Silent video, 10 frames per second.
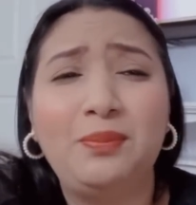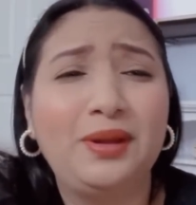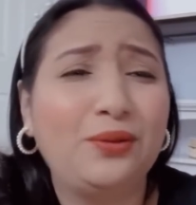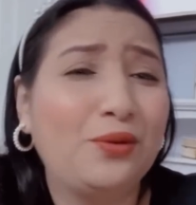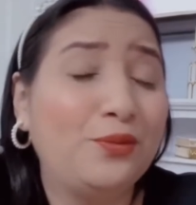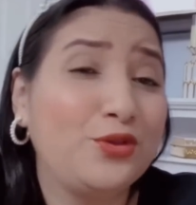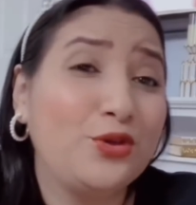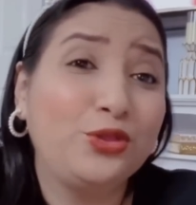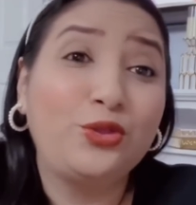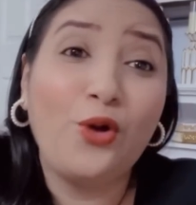pero como
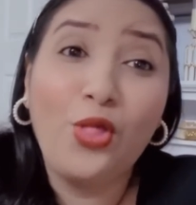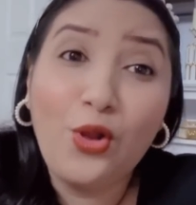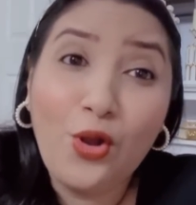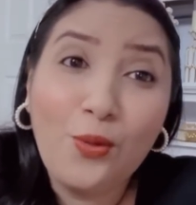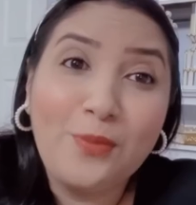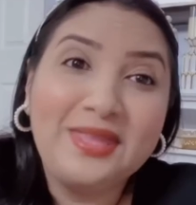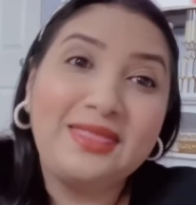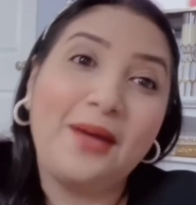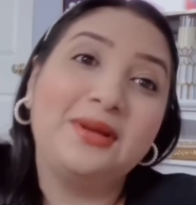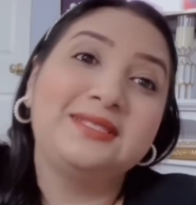yo todo lo
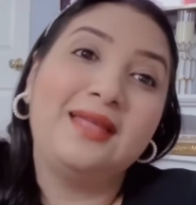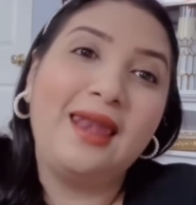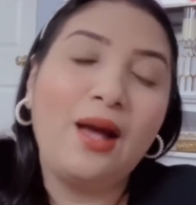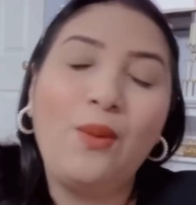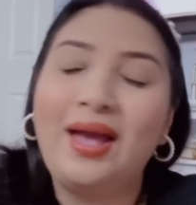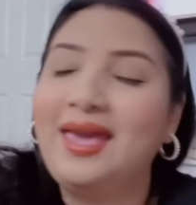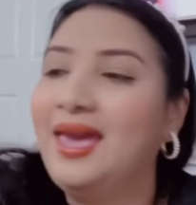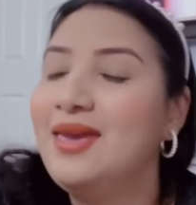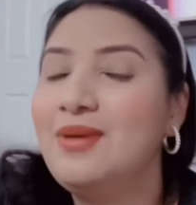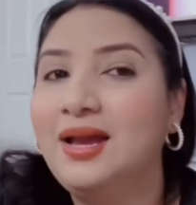vomitaba, hasta el agua
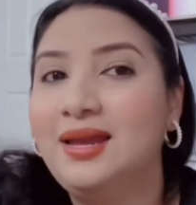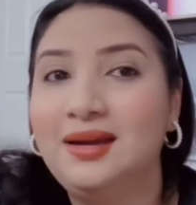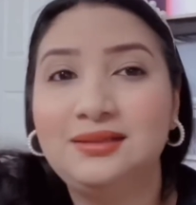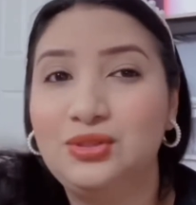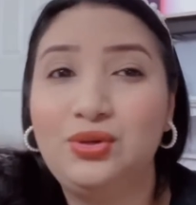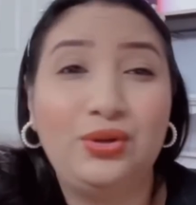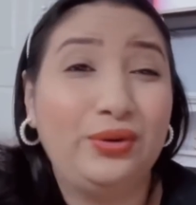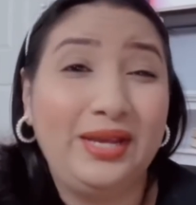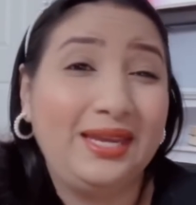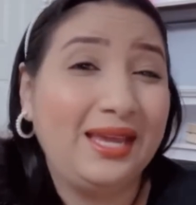que iba a querer yo, yo
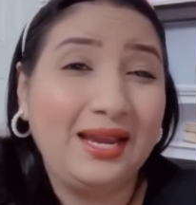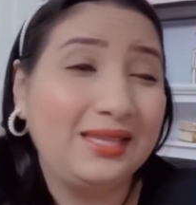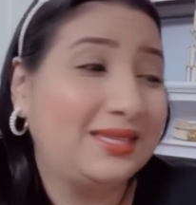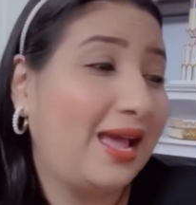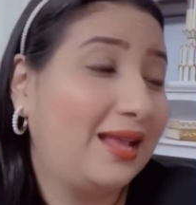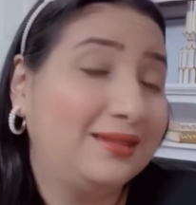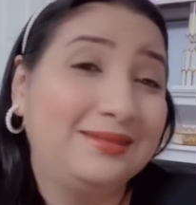no quería, ya